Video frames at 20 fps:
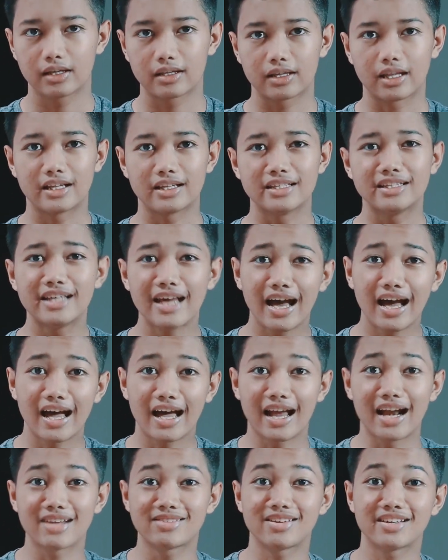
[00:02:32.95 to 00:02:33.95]
dan ya
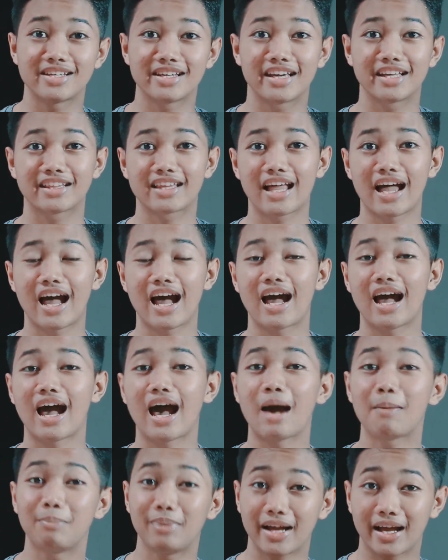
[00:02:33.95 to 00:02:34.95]
langsung aja kita
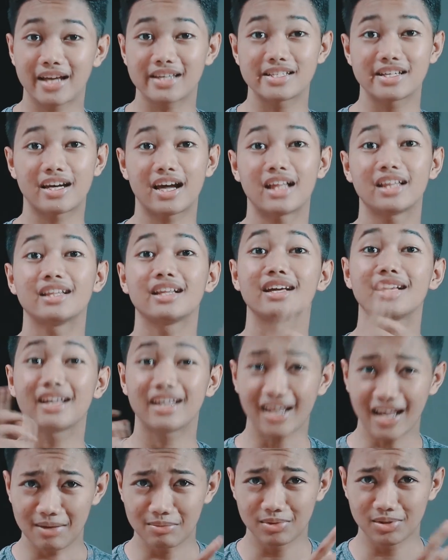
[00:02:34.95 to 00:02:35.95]
aplikasikan ke
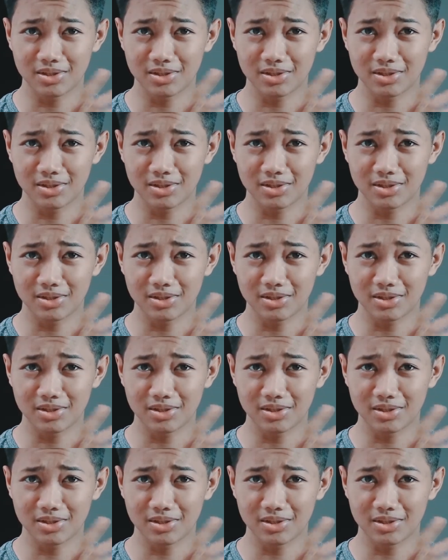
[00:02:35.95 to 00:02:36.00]
rambut